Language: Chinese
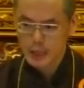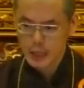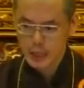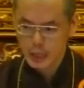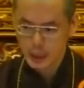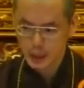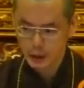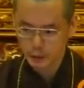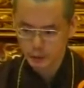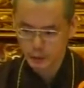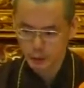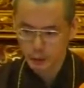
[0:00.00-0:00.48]

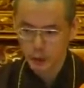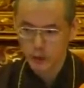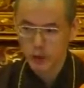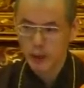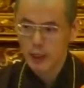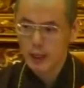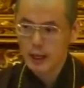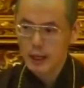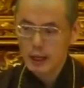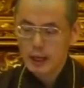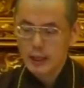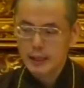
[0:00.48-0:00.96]
师傅
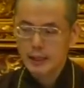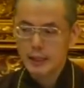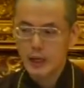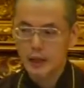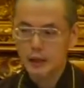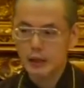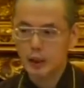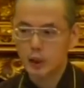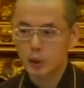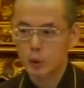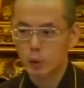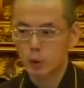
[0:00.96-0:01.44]

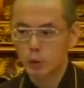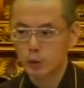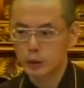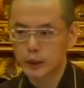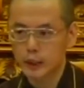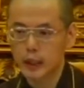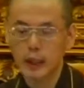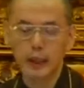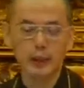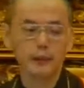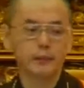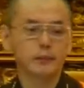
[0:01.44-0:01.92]
教一个徒
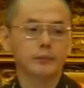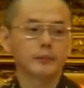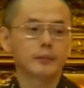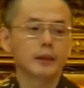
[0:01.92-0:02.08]
弟。